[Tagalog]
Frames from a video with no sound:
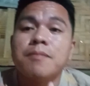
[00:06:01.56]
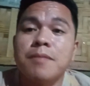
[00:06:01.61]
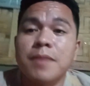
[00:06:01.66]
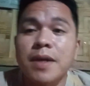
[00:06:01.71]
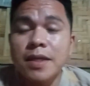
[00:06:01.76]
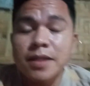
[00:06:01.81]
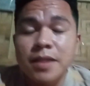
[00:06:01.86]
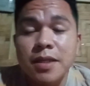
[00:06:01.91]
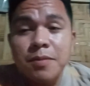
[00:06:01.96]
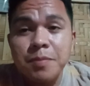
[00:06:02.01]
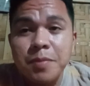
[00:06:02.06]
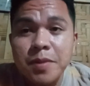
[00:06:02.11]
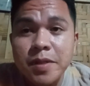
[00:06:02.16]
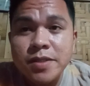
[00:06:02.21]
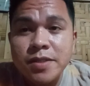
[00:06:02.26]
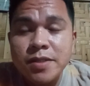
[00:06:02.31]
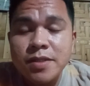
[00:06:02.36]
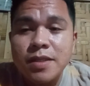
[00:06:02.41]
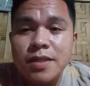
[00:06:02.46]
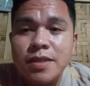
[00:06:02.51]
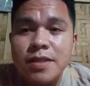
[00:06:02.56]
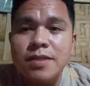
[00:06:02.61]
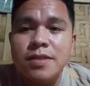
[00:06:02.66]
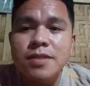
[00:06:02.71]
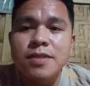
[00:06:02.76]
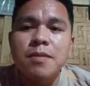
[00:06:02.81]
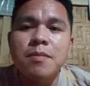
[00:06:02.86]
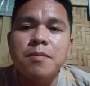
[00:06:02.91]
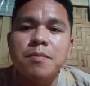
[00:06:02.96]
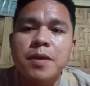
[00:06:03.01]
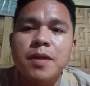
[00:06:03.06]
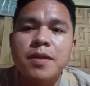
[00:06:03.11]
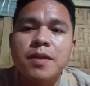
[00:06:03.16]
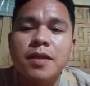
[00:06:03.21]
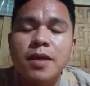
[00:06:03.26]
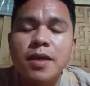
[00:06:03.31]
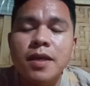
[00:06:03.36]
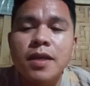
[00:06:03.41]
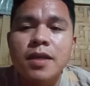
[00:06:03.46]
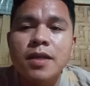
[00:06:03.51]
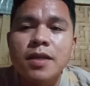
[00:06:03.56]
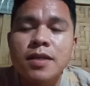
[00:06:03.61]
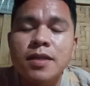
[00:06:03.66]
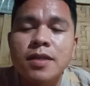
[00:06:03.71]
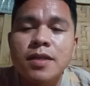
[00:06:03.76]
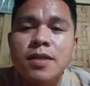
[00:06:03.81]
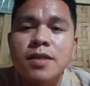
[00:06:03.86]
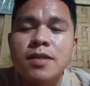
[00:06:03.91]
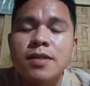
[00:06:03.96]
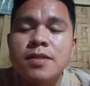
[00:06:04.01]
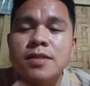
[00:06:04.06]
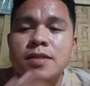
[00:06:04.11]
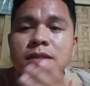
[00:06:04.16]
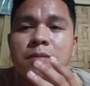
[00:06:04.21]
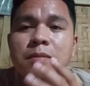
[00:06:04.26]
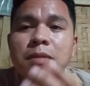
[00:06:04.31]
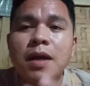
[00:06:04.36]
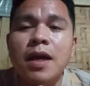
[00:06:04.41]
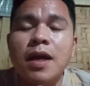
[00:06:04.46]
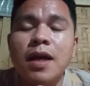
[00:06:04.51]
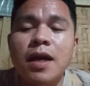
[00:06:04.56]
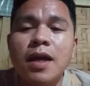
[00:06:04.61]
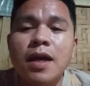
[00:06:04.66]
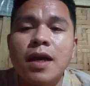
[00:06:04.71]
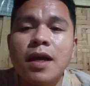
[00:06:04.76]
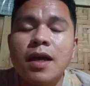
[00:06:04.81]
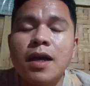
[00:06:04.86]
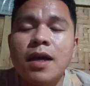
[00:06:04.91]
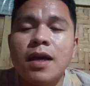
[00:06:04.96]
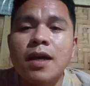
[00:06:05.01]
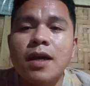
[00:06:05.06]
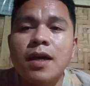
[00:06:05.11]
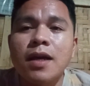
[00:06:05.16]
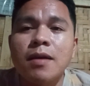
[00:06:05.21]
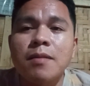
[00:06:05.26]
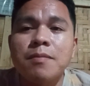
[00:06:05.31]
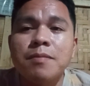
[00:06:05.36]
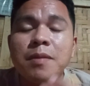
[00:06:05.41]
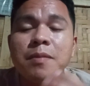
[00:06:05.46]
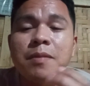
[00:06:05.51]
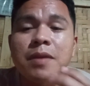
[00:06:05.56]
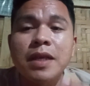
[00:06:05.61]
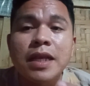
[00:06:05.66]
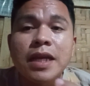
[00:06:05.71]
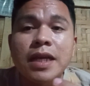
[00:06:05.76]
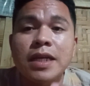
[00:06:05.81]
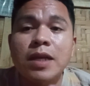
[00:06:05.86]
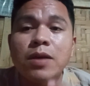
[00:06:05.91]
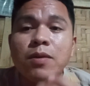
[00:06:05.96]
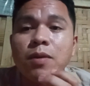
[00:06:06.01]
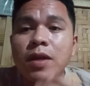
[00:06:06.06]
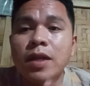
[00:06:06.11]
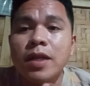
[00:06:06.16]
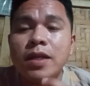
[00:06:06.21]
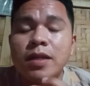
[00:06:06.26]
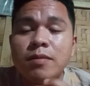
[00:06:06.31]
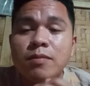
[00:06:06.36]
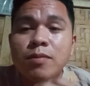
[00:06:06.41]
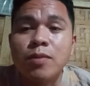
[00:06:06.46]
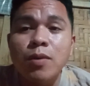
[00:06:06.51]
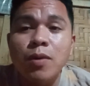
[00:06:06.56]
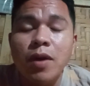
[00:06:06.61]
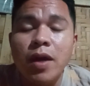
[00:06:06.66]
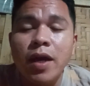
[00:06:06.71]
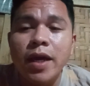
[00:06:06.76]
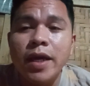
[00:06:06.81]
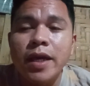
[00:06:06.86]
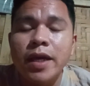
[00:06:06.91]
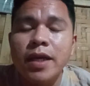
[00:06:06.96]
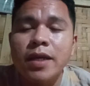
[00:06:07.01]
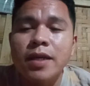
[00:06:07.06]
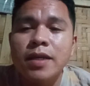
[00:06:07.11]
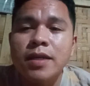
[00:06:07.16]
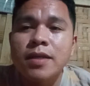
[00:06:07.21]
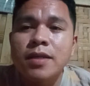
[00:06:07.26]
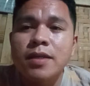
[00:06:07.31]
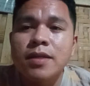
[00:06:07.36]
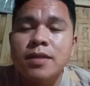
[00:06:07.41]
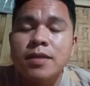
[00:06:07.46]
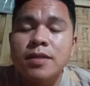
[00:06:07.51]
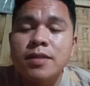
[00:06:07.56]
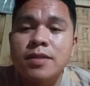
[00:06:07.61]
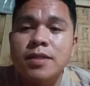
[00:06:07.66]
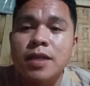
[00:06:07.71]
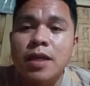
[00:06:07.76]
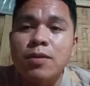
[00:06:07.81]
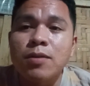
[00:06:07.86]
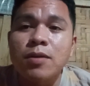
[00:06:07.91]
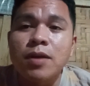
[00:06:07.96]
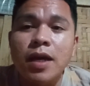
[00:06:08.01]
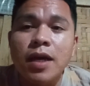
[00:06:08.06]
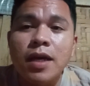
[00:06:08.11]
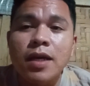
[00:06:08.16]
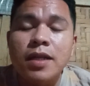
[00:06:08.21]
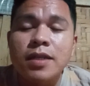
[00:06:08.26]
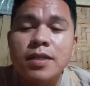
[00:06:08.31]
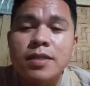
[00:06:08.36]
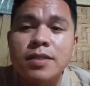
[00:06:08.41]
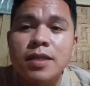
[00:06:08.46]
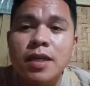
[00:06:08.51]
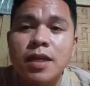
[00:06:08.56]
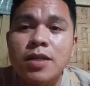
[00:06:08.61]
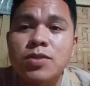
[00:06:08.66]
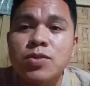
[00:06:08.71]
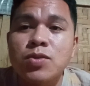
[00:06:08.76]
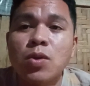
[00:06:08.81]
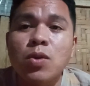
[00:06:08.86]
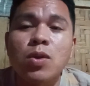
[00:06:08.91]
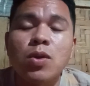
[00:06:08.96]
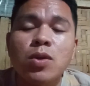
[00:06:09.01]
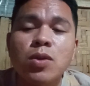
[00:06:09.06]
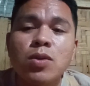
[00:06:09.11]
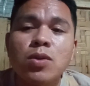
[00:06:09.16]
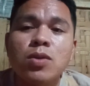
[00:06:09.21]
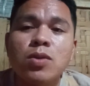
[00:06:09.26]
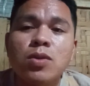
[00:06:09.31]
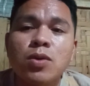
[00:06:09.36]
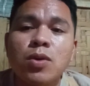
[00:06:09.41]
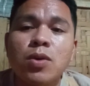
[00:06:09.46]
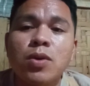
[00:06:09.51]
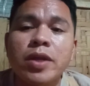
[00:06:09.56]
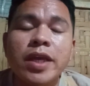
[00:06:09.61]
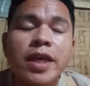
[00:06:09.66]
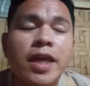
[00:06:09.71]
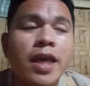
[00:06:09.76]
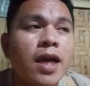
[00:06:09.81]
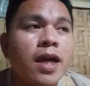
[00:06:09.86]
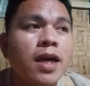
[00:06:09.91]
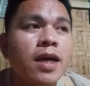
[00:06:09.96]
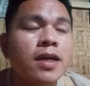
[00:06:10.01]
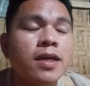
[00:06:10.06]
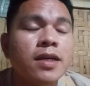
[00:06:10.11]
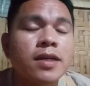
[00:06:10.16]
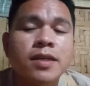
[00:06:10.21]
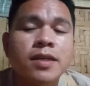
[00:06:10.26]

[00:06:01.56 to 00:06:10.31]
My deepest sympathy sa mga pamilyang nawalan ng buhay sa lugar sa Seoul, Korea.